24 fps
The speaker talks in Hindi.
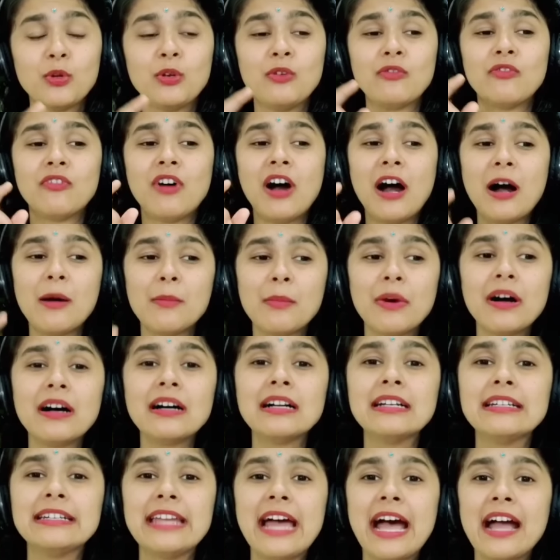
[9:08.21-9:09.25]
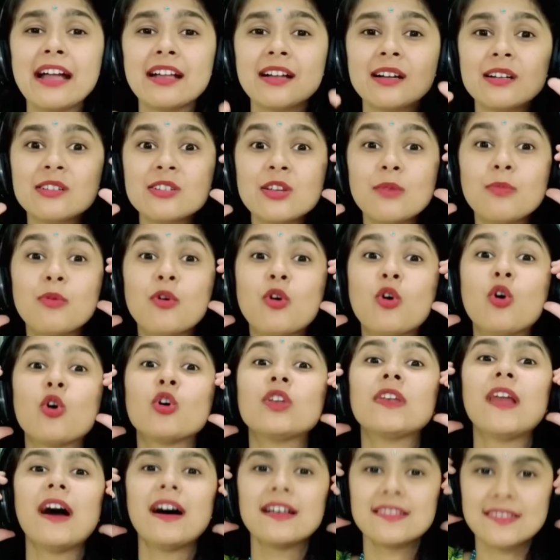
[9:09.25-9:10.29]
पुलवामा अटैक का जब
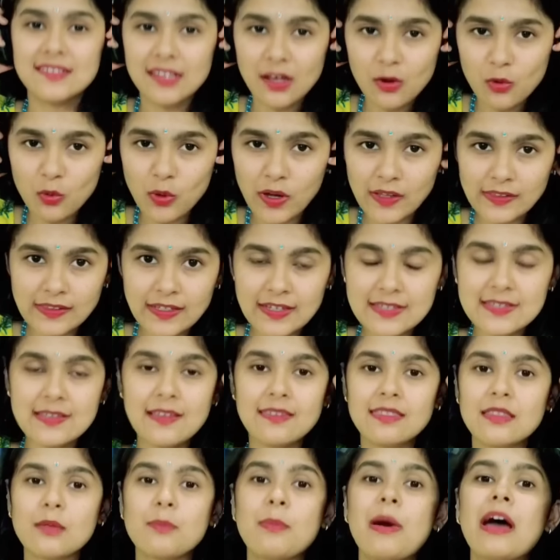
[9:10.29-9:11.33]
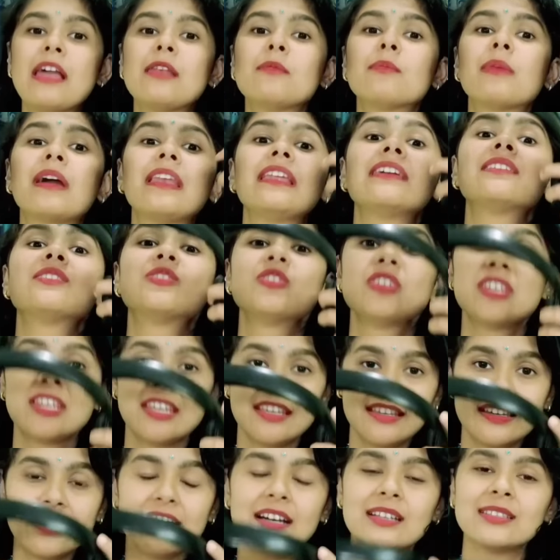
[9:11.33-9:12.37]
खुलासा हुआ था सत्यपाल मलिक जी
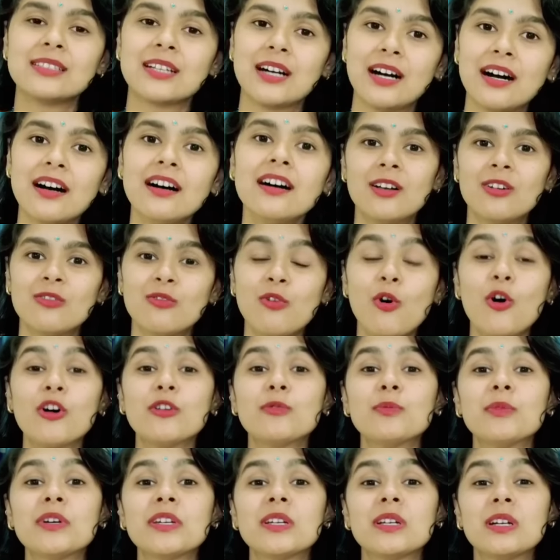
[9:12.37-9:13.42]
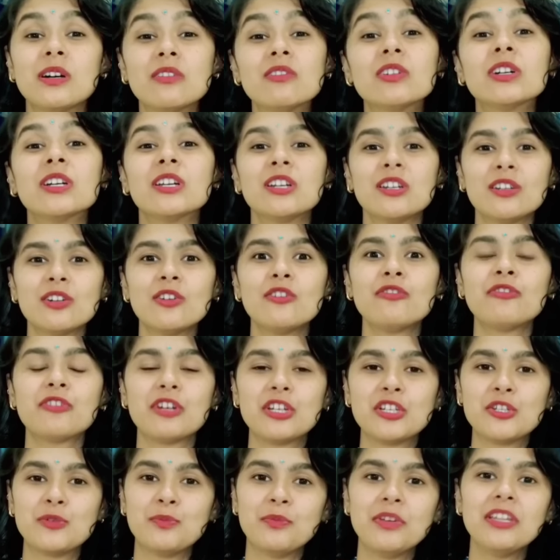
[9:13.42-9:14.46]
ने किया था फॉर्मर गवर्नर ऑफ
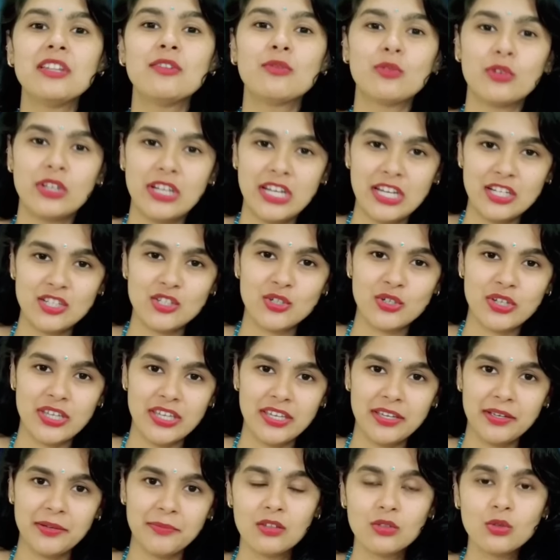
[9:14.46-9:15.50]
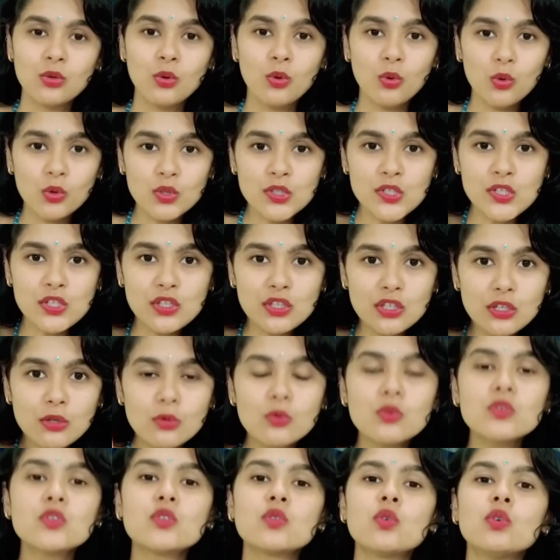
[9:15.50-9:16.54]
कश्मीर वो रह चुके हैं तो उस
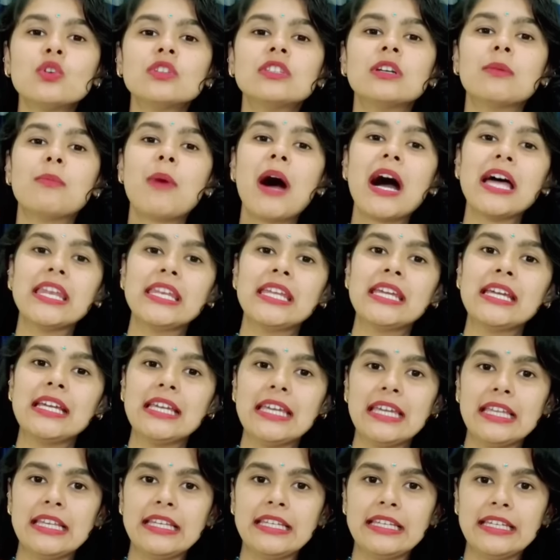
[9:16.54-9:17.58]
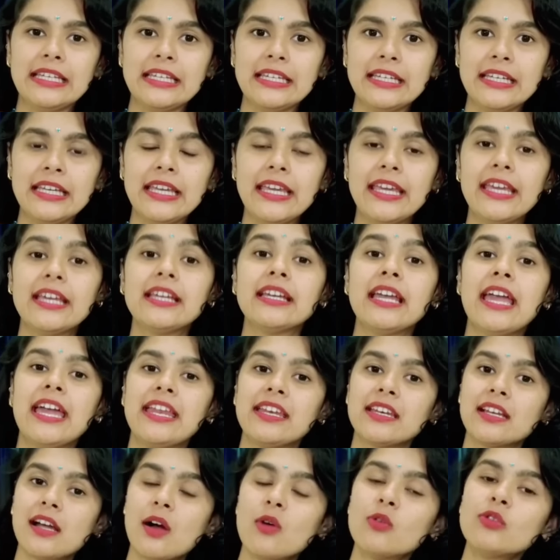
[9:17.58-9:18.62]
न्यूज को दबाने के लिए एक
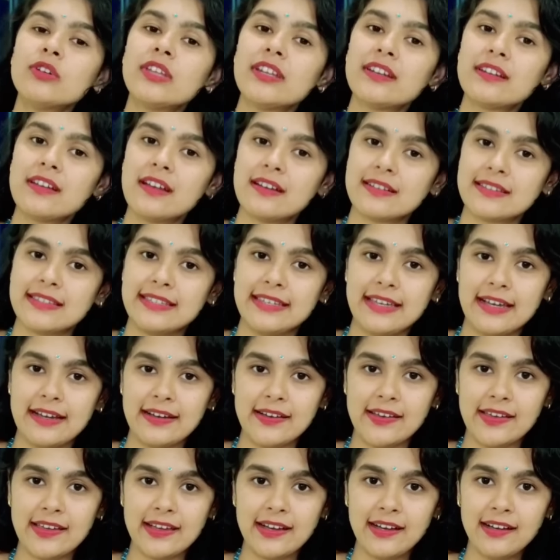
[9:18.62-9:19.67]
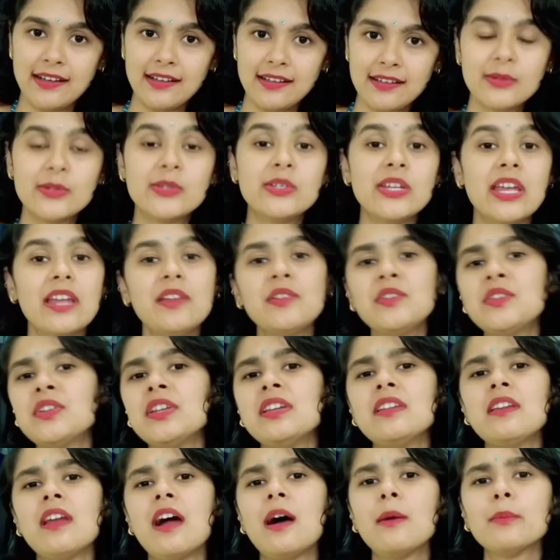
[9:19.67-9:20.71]
एनकाउंटर कर दिया गया जय
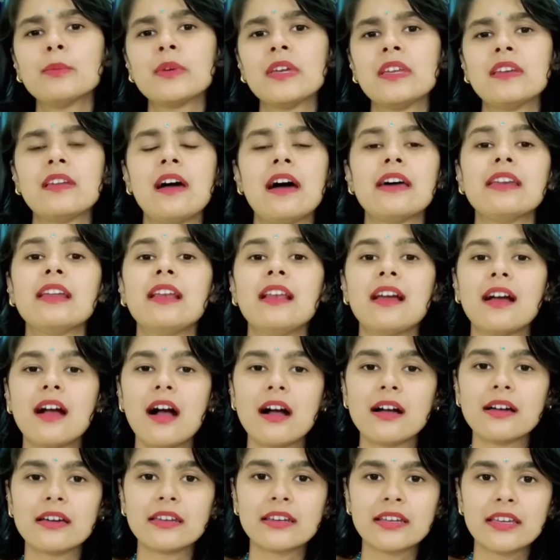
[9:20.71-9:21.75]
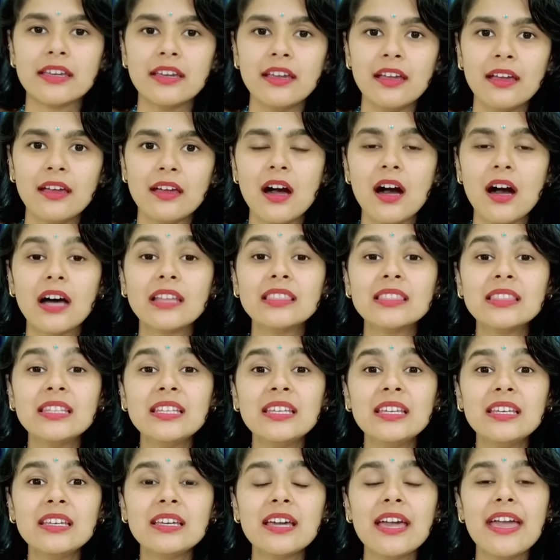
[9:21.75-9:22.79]
श्री राम के नारे लगा करके
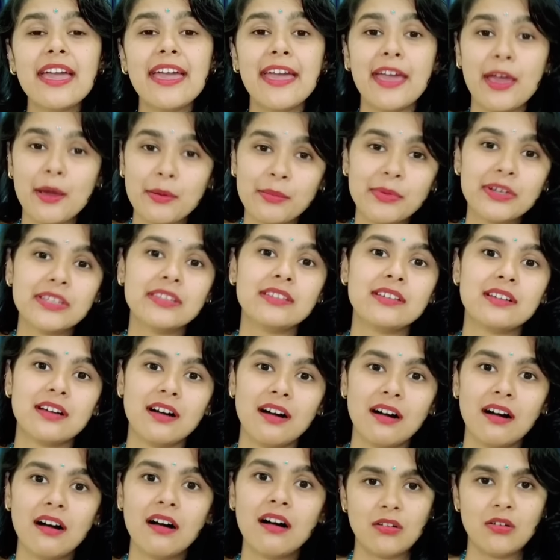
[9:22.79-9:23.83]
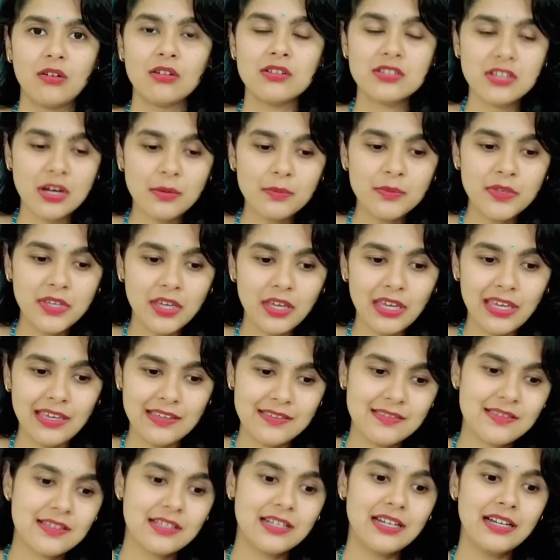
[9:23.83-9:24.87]
अतीक अहमद का और जब ये
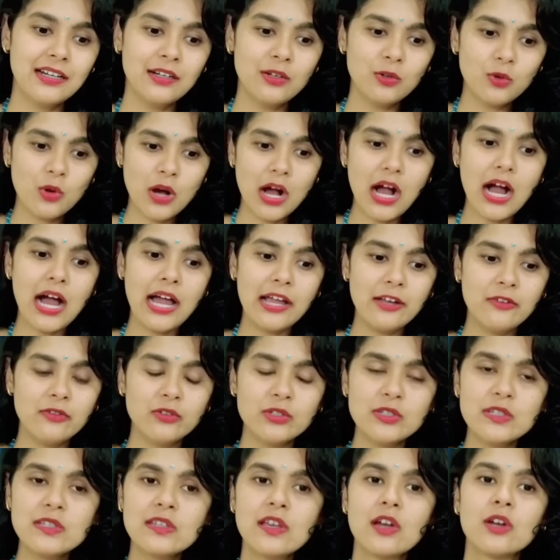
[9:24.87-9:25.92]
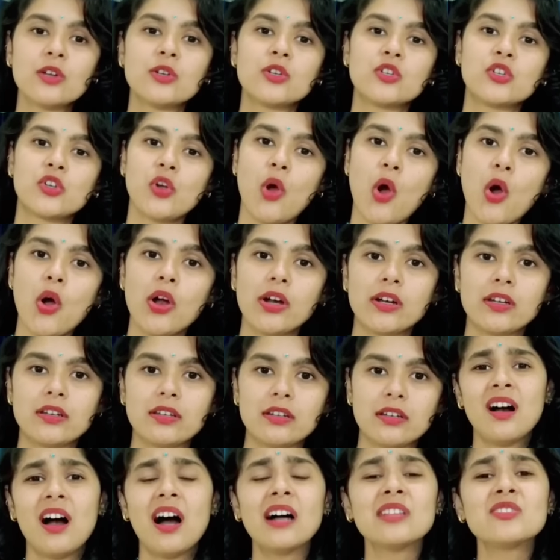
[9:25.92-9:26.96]
इंसिडेंट हुआ आई वॉज शॉक्ड
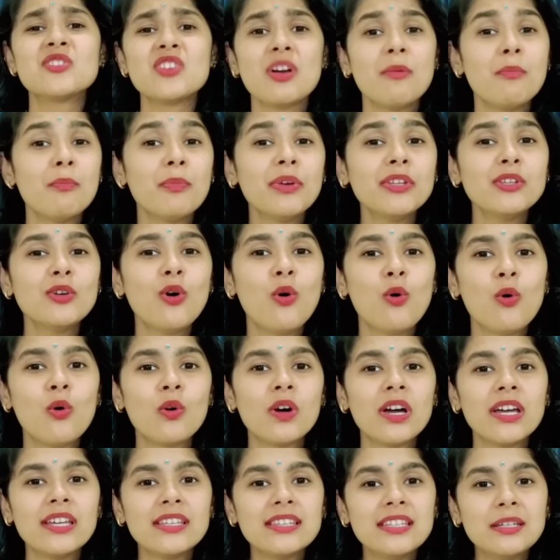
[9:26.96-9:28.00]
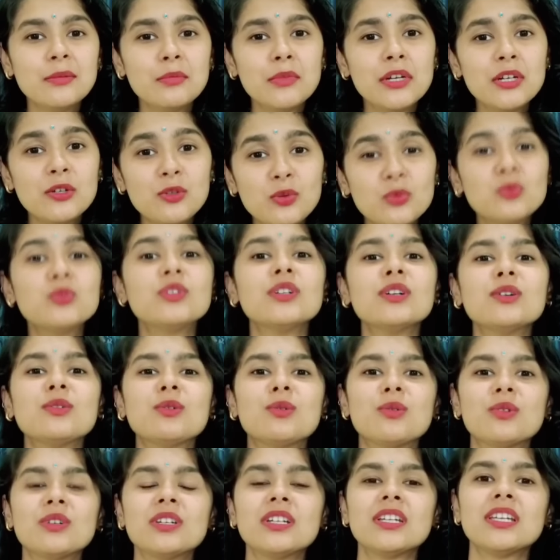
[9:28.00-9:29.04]
अचंबित हो गई थी मैं टू द
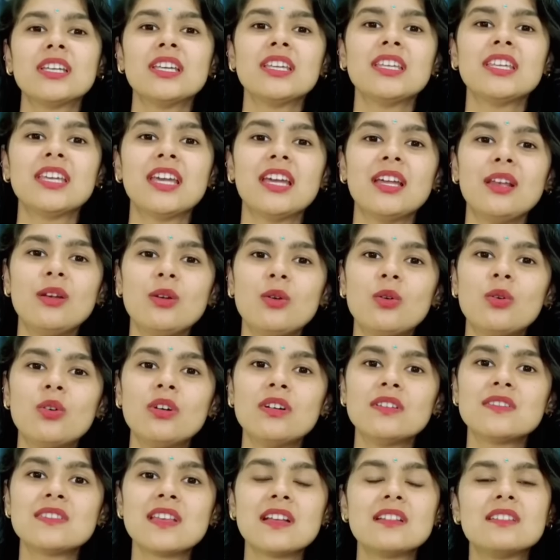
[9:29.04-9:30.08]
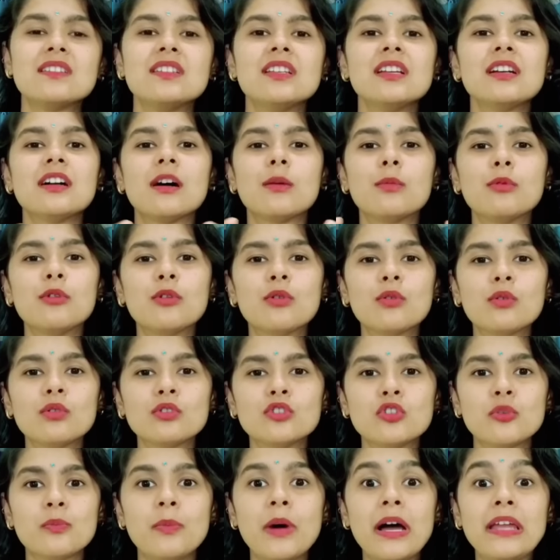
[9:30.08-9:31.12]
कोर कि ये लोग सच्ची खबरों को
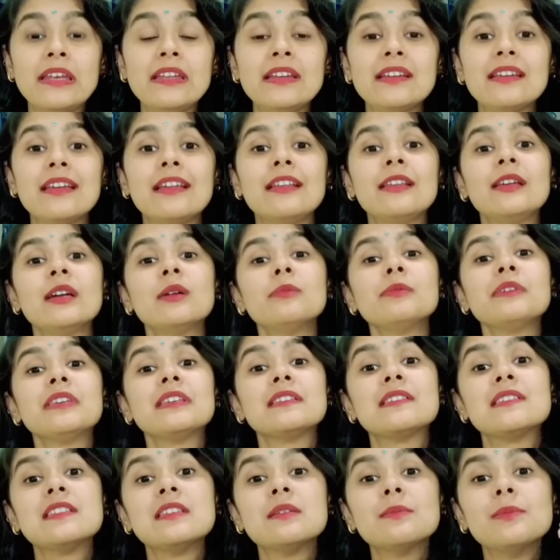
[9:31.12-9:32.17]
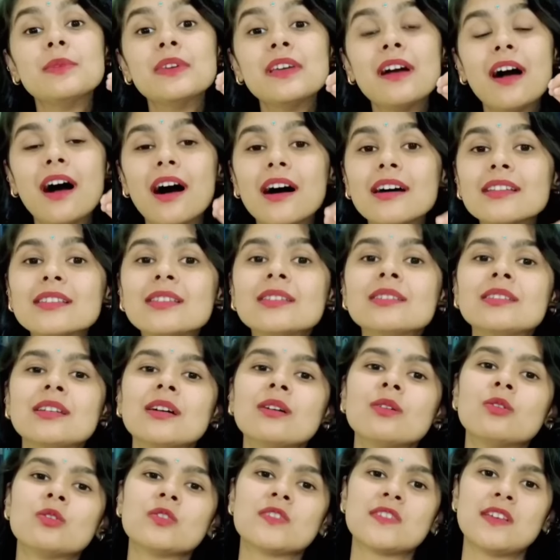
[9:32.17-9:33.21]
छुपाने के लिए अब किसी भी हद
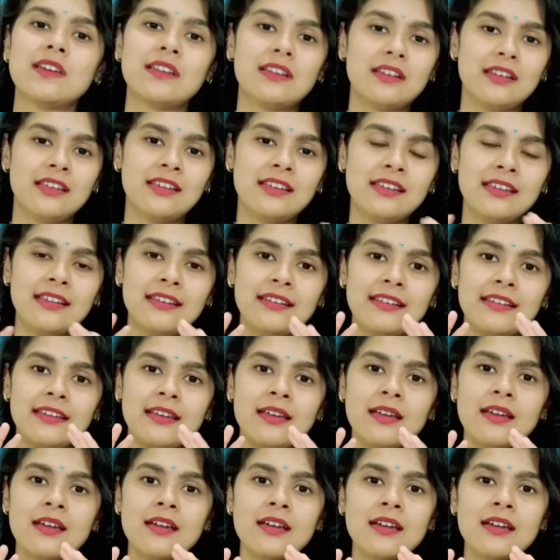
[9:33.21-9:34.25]
तक गुजरने के लिए